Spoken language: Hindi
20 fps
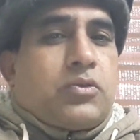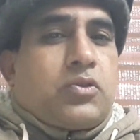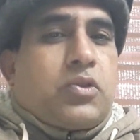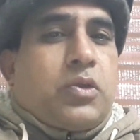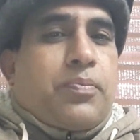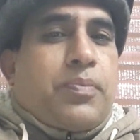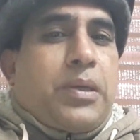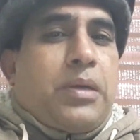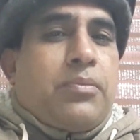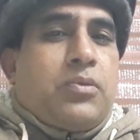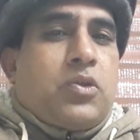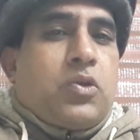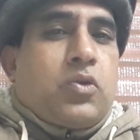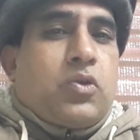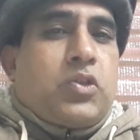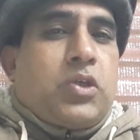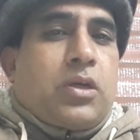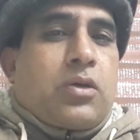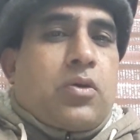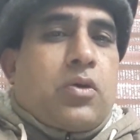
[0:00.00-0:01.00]
सुप्रीम
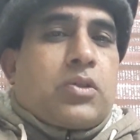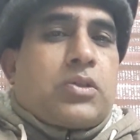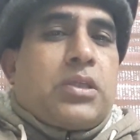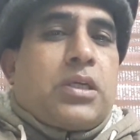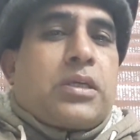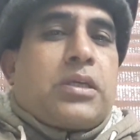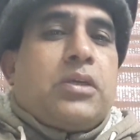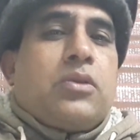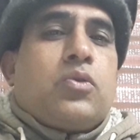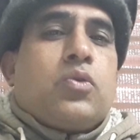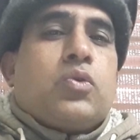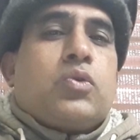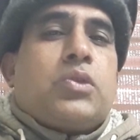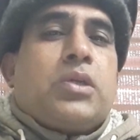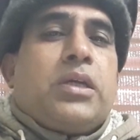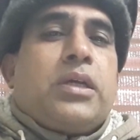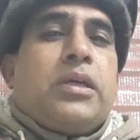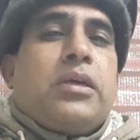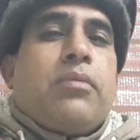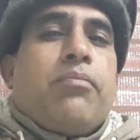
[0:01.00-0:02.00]
जुडिशल कौंसिल की
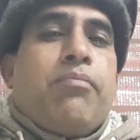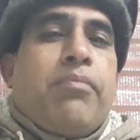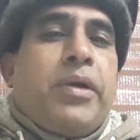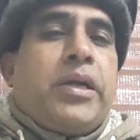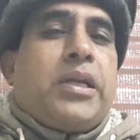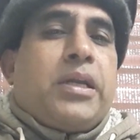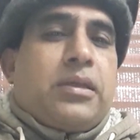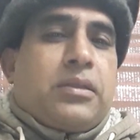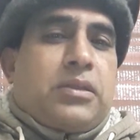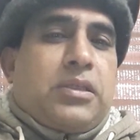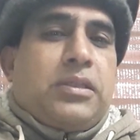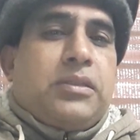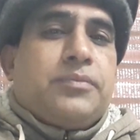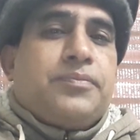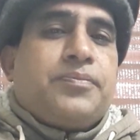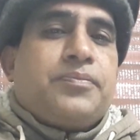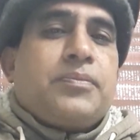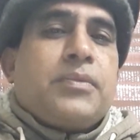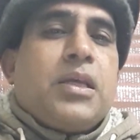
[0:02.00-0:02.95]
दूसरी मीटिंग थी